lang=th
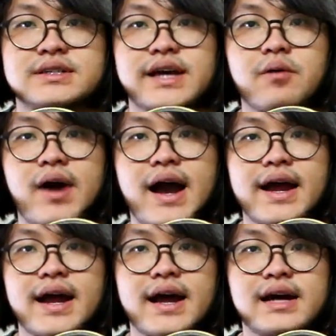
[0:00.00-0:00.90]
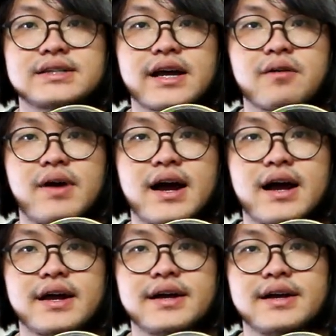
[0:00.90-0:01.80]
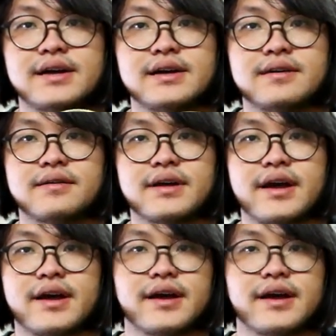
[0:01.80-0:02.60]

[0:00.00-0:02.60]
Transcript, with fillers: แซกไวฮะแซกไวค